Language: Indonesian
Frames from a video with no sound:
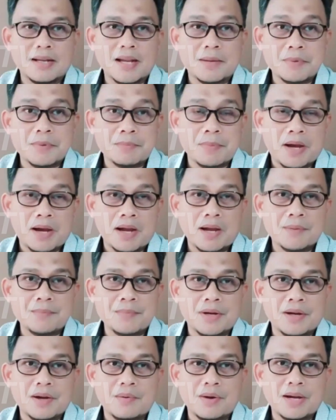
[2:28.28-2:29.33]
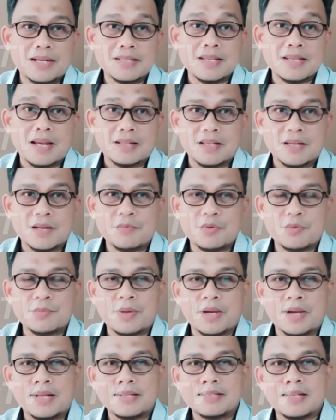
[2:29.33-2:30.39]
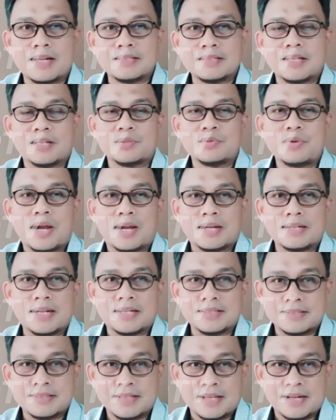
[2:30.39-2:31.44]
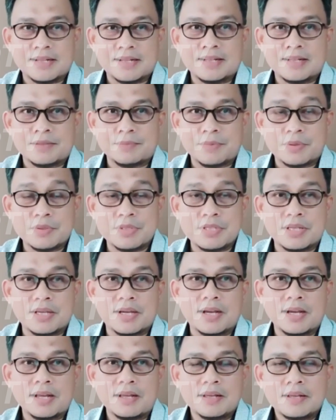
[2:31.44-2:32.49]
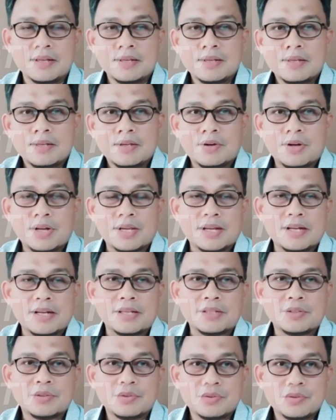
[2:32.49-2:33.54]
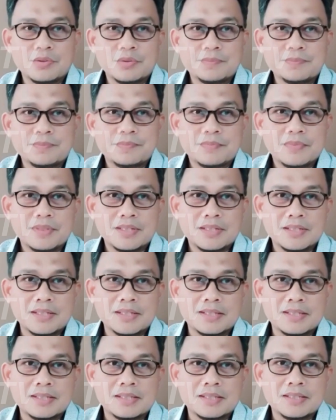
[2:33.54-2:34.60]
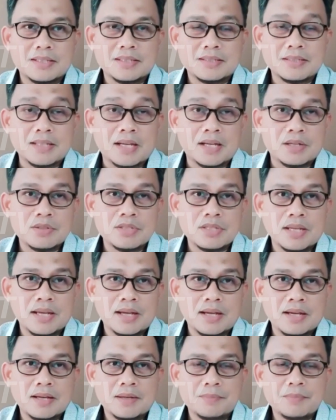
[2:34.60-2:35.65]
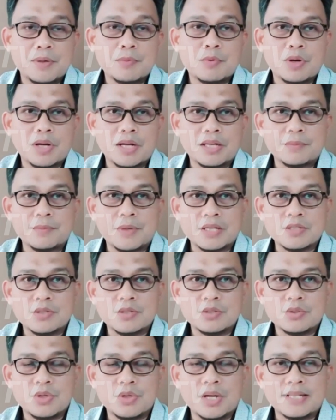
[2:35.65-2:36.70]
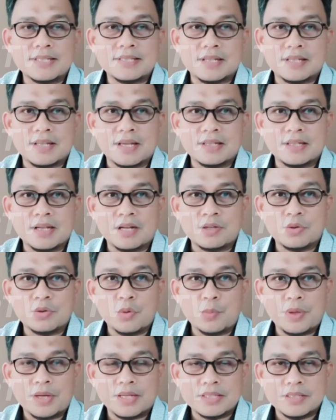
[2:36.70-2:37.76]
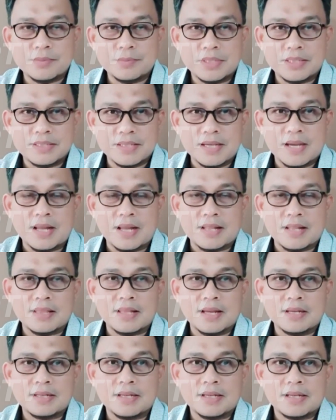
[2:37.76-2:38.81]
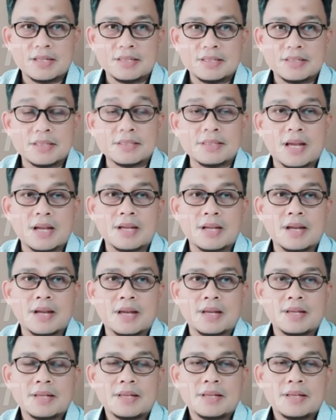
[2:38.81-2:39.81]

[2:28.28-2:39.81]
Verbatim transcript: kami paham bahwa kesehatan merupakan salah satu hak dasar dari manusia. Oleh karena itu, eh, seharusnya permohonan dimaksud juga disertai dengan dokumen resmi kesehatan dari tersangka